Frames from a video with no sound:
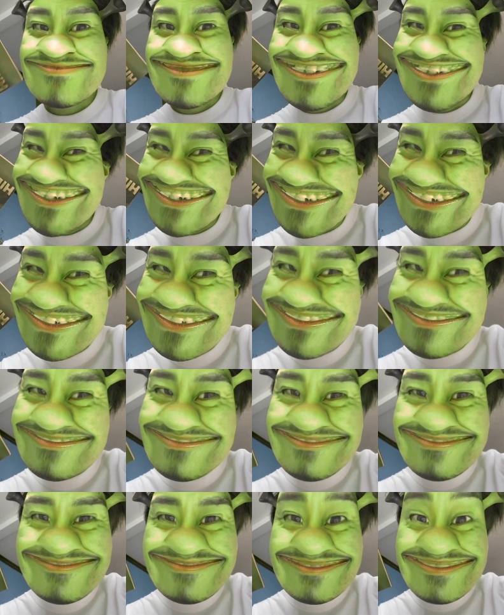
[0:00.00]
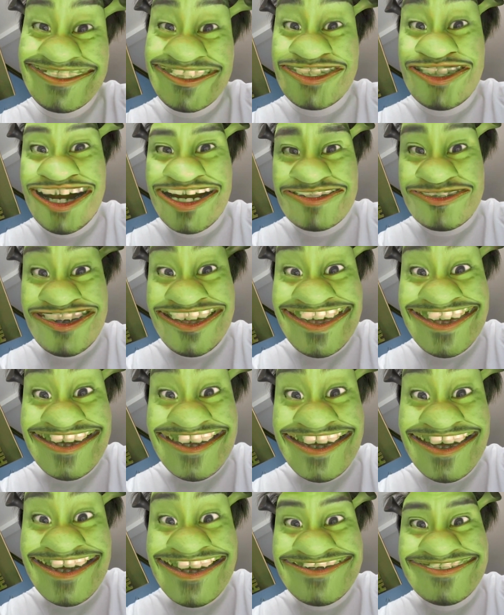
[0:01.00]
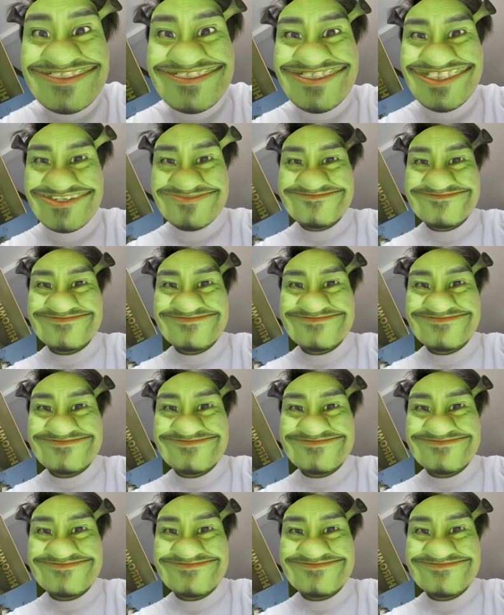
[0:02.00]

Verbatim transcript: へへん、シレクです。